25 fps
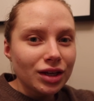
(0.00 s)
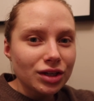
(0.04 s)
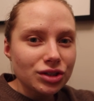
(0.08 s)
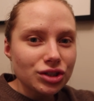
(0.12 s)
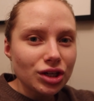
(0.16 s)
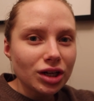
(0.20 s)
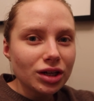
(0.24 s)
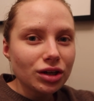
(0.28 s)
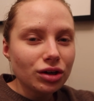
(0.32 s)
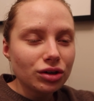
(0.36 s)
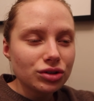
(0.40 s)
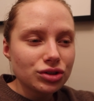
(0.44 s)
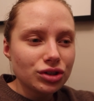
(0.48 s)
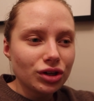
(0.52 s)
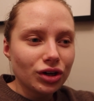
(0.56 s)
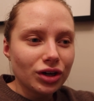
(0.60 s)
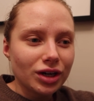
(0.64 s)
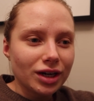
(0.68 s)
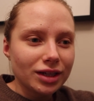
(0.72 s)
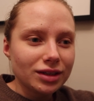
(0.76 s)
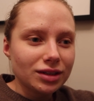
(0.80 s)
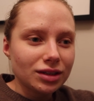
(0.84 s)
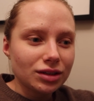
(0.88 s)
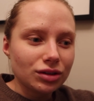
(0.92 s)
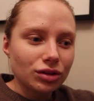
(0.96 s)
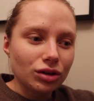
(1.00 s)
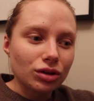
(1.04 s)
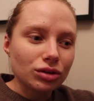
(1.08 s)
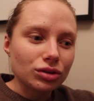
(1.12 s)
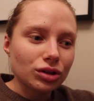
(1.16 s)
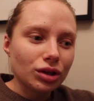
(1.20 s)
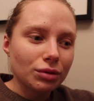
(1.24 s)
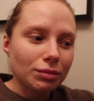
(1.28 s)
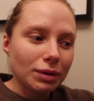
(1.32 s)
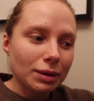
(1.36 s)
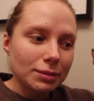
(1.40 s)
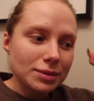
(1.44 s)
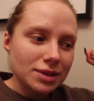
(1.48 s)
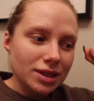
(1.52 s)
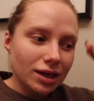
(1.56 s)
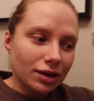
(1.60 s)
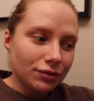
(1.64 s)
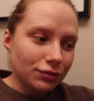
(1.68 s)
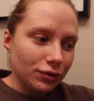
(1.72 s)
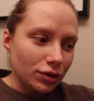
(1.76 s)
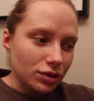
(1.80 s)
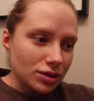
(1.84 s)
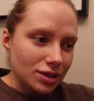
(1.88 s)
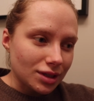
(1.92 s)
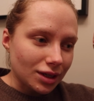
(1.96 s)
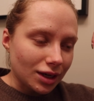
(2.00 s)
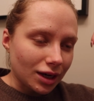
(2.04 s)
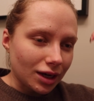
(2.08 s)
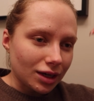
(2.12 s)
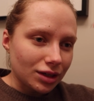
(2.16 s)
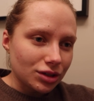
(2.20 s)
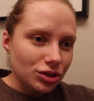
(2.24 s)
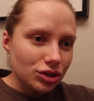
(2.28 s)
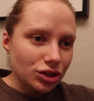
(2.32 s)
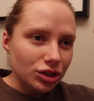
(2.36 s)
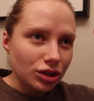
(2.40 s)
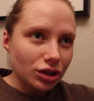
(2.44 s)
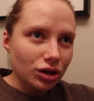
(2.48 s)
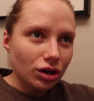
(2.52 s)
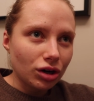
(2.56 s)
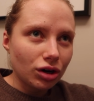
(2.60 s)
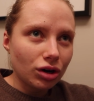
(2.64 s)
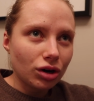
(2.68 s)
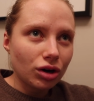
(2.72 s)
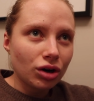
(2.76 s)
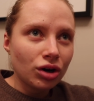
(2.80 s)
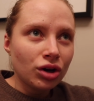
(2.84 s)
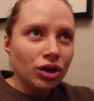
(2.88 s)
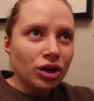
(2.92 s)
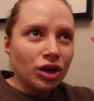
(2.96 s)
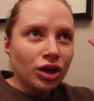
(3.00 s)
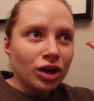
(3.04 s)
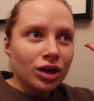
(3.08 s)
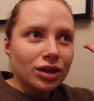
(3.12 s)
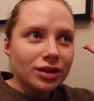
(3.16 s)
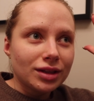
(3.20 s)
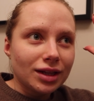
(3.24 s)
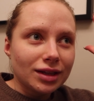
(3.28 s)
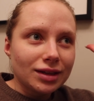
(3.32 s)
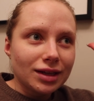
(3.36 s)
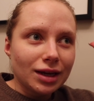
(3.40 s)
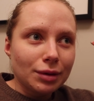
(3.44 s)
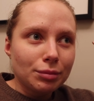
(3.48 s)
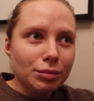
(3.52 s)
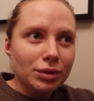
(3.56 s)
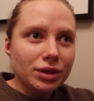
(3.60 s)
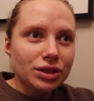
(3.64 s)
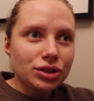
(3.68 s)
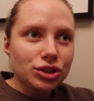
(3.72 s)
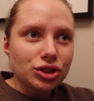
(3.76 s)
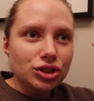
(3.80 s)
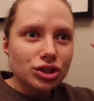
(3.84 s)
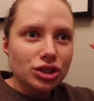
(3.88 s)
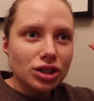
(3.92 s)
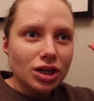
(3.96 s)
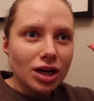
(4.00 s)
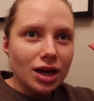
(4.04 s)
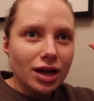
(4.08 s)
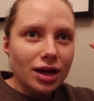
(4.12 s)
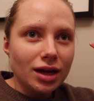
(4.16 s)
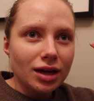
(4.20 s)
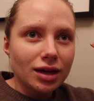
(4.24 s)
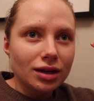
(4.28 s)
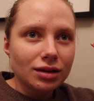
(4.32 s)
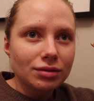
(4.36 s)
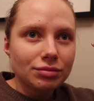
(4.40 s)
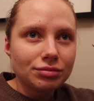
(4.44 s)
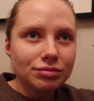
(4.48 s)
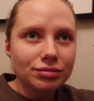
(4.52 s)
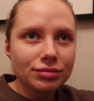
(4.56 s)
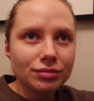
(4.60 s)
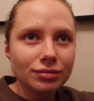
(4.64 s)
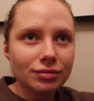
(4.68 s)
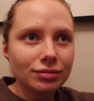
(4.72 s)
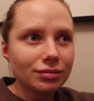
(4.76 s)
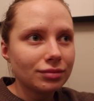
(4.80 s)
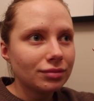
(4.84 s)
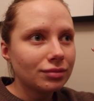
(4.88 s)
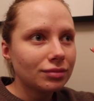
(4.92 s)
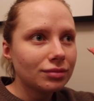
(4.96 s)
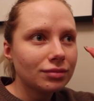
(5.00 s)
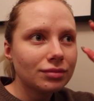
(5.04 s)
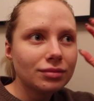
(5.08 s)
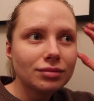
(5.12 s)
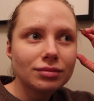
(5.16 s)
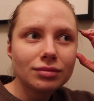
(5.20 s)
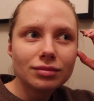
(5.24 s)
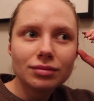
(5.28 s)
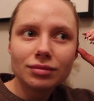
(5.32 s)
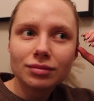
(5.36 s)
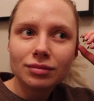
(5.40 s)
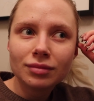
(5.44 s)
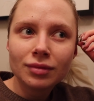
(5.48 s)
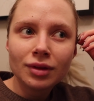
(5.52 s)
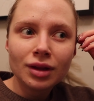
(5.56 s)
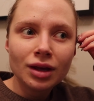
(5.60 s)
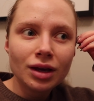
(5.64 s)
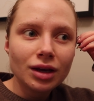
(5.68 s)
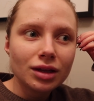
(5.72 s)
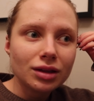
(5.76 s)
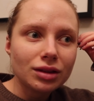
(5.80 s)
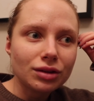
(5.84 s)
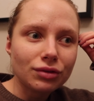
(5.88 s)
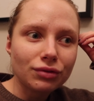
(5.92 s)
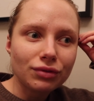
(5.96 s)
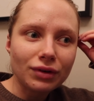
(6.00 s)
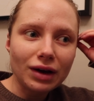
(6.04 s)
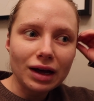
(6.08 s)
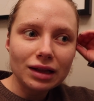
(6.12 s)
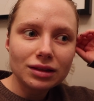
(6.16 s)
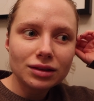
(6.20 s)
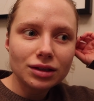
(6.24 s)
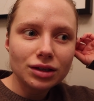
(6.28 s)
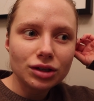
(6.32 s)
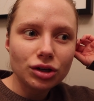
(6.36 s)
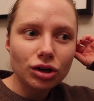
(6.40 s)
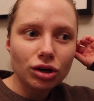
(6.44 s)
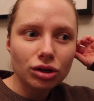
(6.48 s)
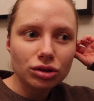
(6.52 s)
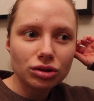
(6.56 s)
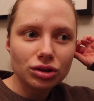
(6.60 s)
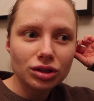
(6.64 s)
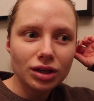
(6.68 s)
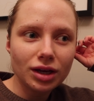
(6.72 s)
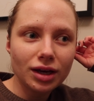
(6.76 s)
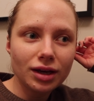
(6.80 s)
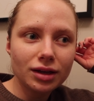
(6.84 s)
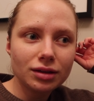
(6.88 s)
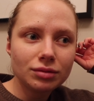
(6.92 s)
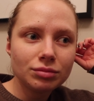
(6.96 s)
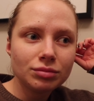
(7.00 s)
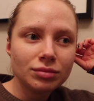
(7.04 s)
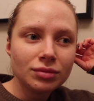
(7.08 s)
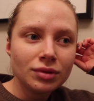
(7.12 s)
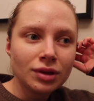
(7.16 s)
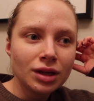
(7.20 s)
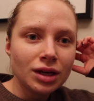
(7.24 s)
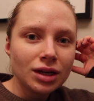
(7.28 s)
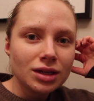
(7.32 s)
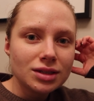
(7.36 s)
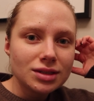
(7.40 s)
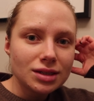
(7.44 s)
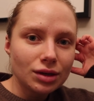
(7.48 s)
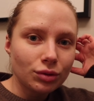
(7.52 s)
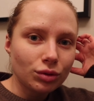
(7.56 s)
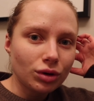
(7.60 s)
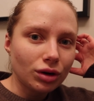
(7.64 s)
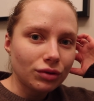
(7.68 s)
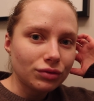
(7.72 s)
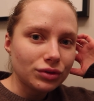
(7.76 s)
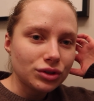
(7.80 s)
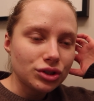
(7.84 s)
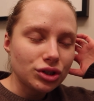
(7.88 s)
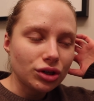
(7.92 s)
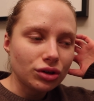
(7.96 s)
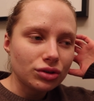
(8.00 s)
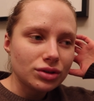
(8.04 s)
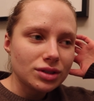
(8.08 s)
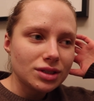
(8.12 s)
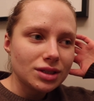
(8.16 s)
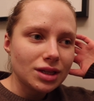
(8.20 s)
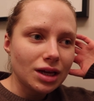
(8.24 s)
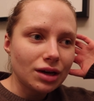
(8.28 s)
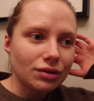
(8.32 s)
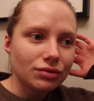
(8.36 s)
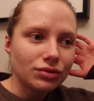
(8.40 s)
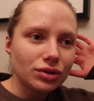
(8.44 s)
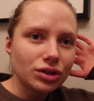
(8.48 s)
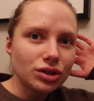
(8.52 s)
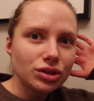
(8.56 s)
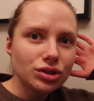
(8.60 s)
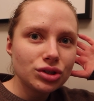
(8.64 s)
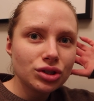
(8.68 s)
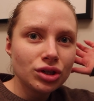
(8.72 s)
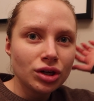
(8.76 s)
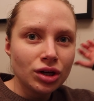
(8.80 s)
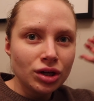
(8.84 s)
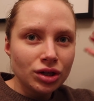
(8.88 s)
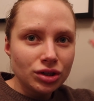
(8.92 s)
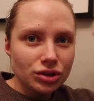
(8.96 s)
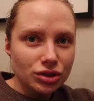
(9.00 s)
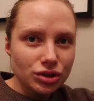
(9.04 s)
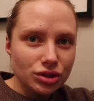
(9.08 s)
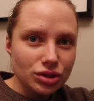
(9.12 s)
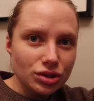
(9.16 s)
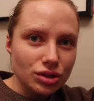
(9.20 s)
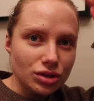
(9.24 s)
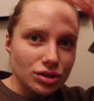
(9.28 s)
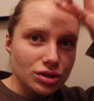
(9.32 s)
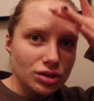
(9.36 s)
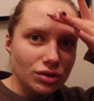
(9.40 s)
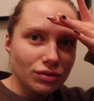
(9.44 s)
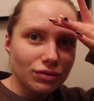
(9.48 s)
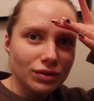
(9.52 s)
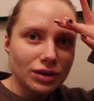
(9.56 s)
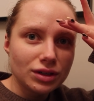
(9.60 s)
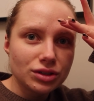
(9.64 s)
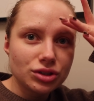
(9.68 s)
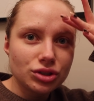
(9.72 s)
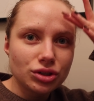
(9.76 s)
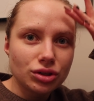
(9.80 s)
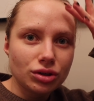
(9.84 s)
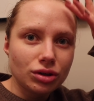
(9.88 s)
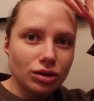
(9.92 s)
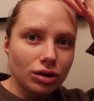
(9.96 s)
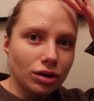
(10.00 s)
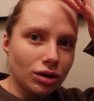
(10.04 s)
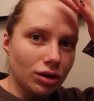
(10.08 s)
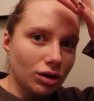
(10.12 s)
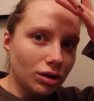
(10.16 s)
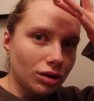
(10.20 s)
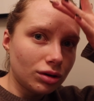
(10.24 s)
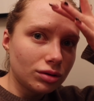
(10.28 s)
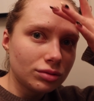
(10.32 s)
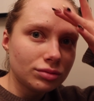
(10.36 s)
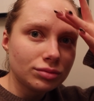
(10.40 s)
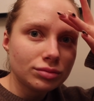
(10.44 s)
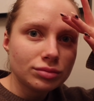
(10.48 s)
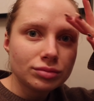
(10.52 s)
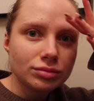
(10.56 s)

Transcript: Jeżeli chodzi o retinol, to mam zagwostkę, czy go na najbliższe dwa tygodnie całkowicie odstawić, czy stosować go